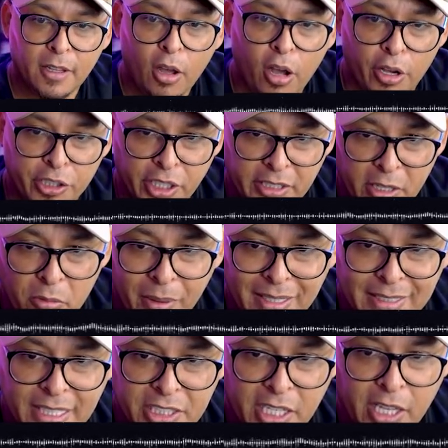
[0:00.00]
Ó, já tenho
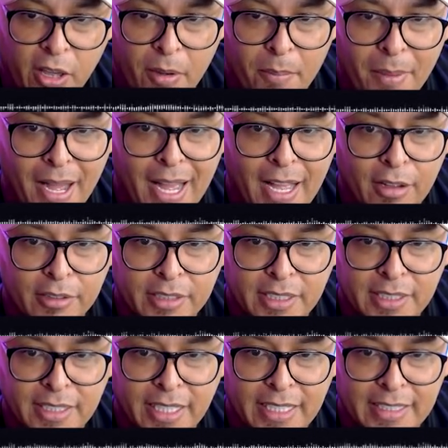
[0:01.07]
bastante aqui, ó.
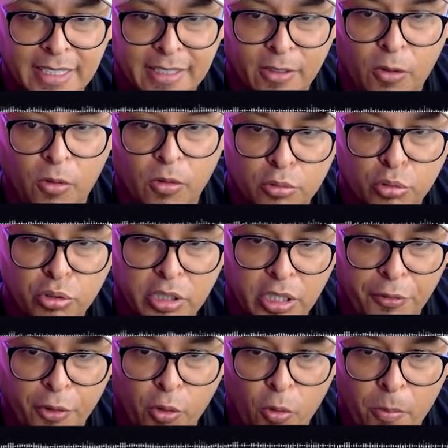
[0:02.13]
Mouses, lista do tudo que
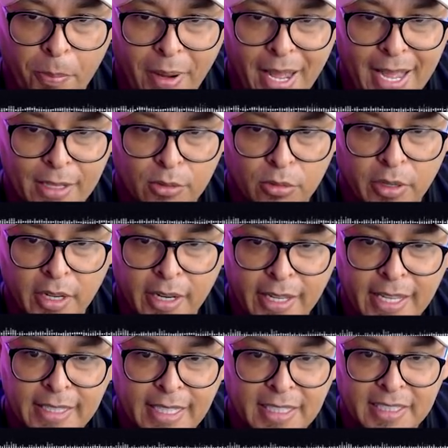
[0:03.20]
já foi comprado,
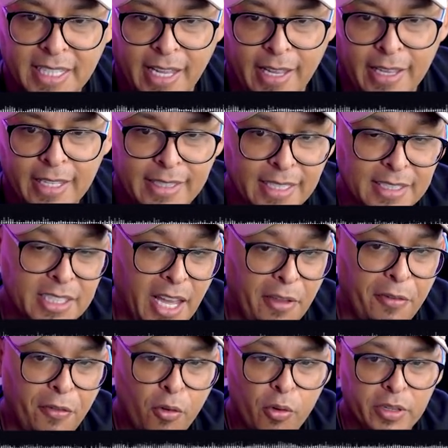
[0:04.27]
itens de, itens de
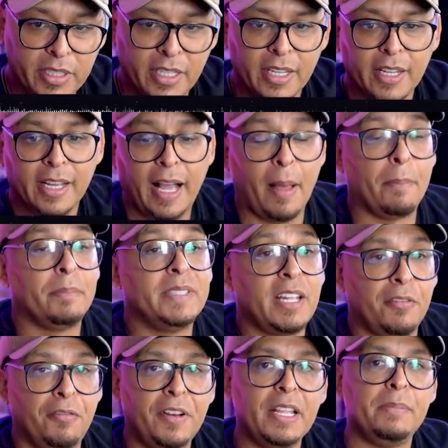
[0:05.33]
iPhone, cap,
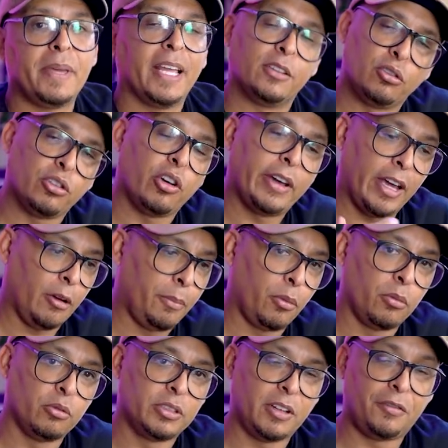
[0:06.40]
Z Flip, que tudo que eu quero
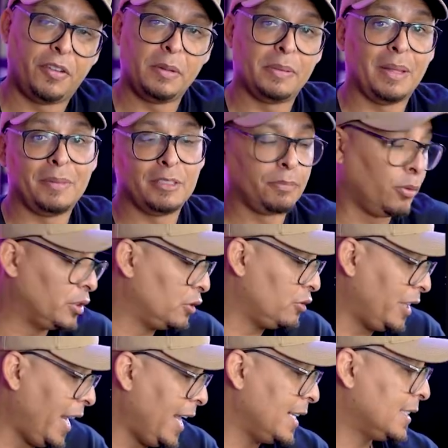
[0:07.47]
pro Z Flip da minha esposa, o
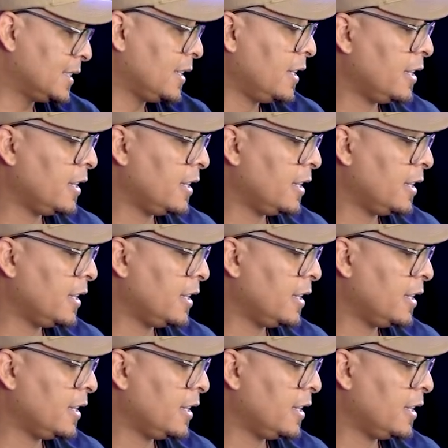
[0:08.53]
3,